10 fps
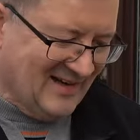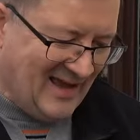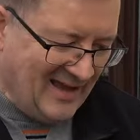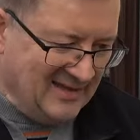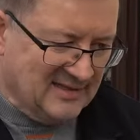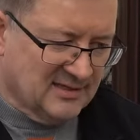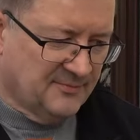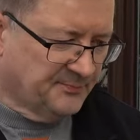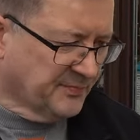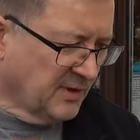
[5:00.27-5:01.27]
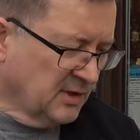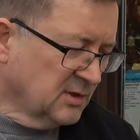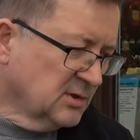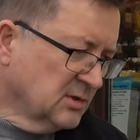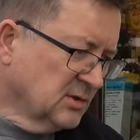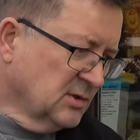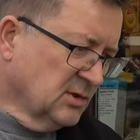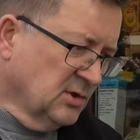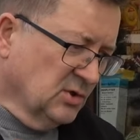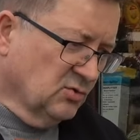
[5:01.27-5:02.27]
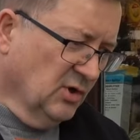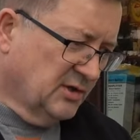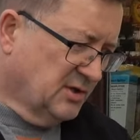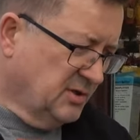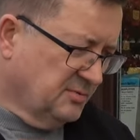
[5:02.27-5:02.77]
gleich. Gut,